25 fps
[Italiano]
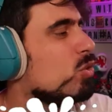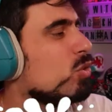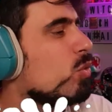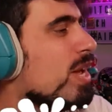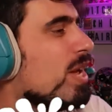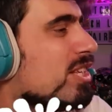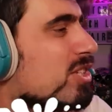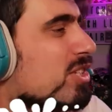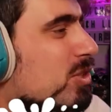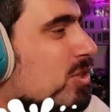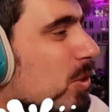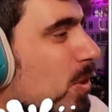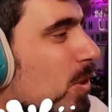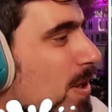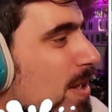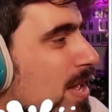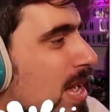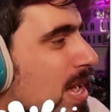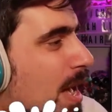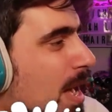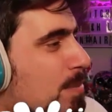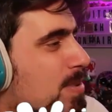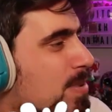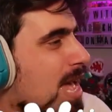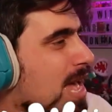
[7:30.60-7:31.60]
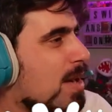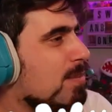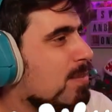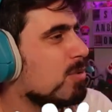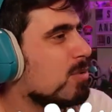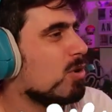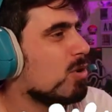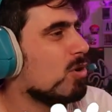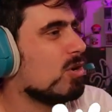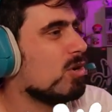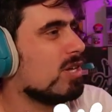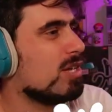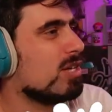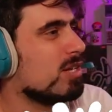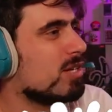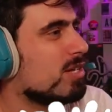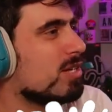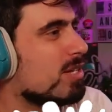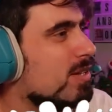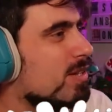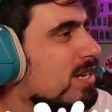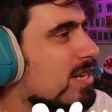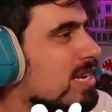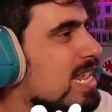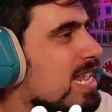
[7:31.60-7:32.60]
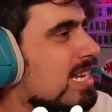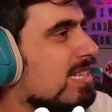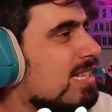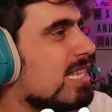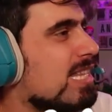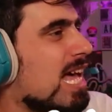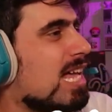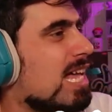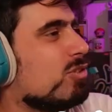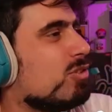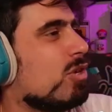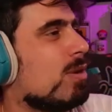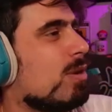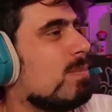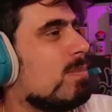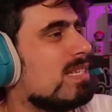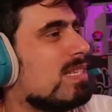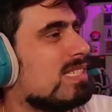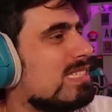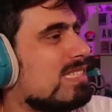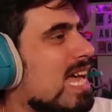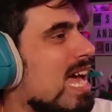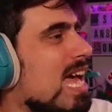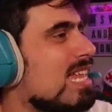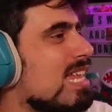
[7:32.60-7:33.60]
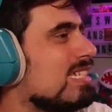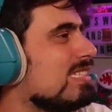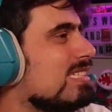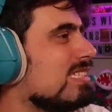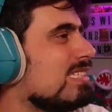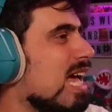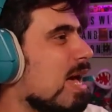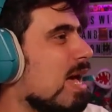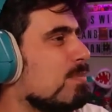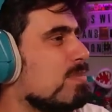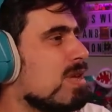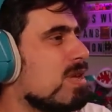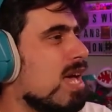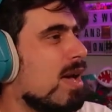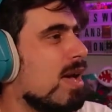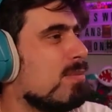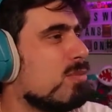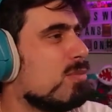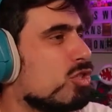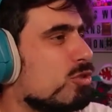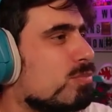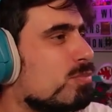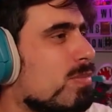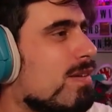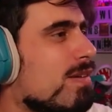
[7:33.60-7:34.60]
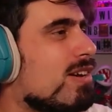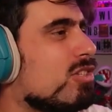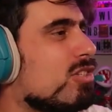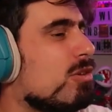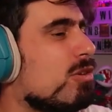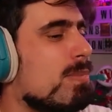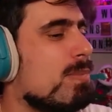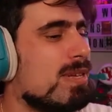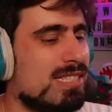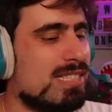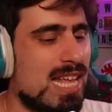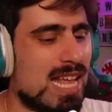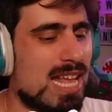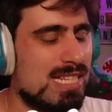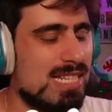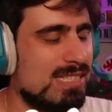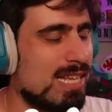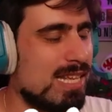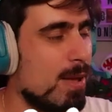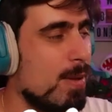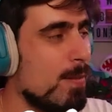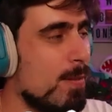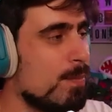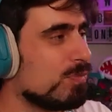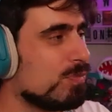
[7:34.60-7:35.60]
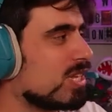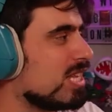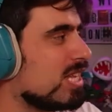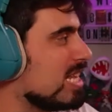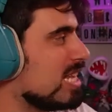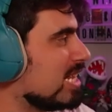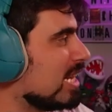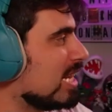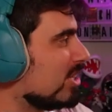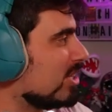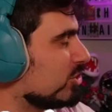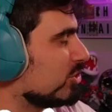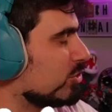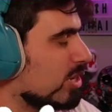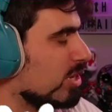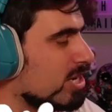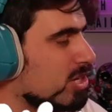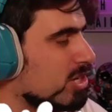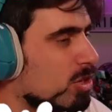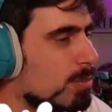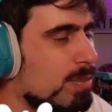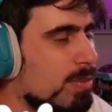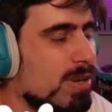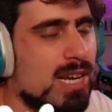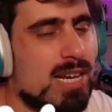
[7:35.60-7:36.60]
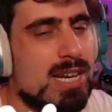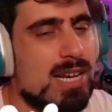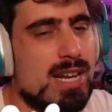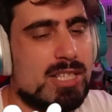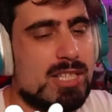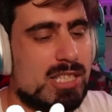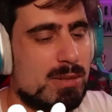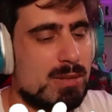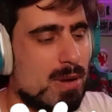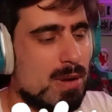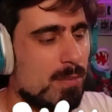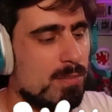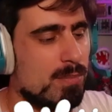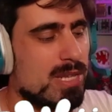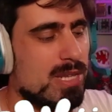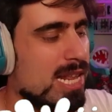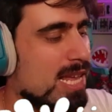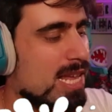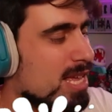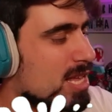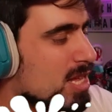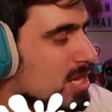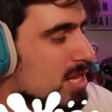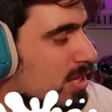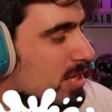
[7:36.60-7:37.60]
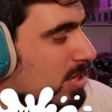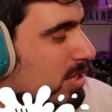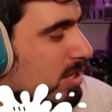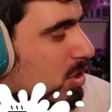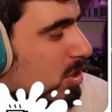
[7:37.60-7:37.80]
questo, abbiamo eh, nerdato eh, abbastanza, abbiamo sbavato abbastanza. Ringrazio Enrico per l'inestimabile eh,